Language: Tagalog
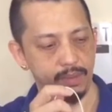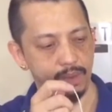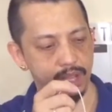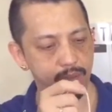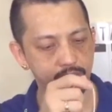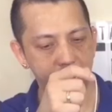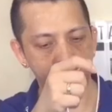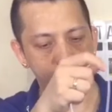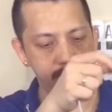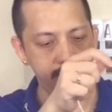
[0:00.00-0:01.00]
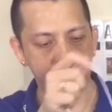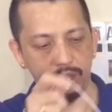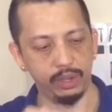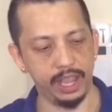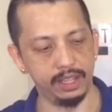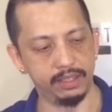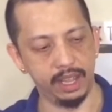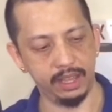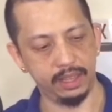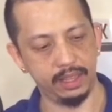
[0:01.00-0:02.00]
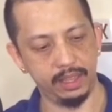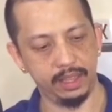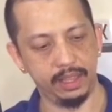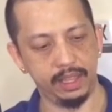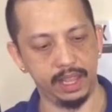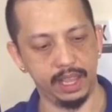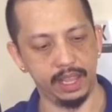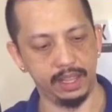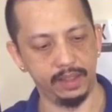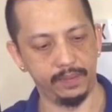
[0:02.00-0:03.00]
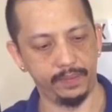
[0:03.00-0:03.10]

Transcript: Pwede mo siyang i-connect yung headset. Ayan.